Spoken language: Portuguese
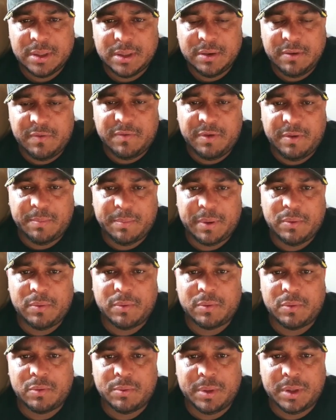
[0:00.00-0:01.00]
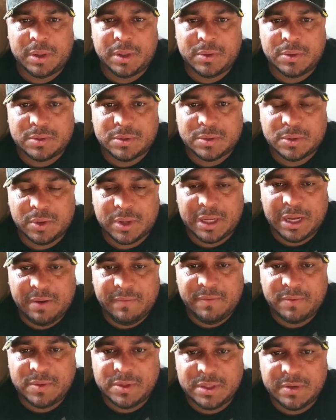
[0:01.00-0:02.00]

em vir para um clube que eu sonhava um